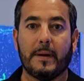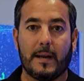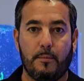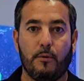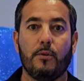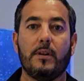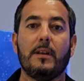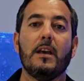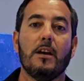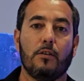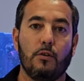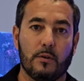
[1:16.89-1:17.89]
para poder
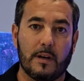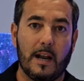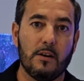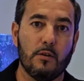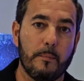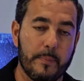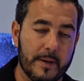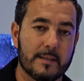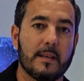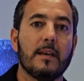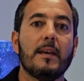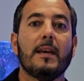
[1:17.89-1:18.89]
lograr los
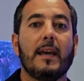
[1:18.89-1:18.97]
peces.